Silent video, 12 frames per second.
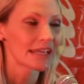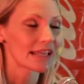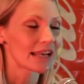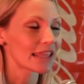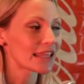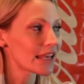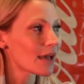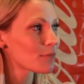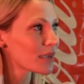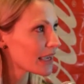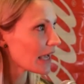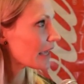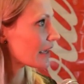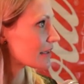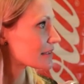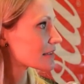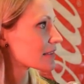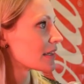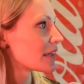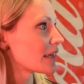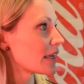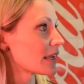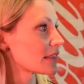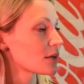la dinámica es
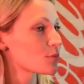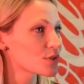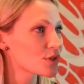eh, que tenemos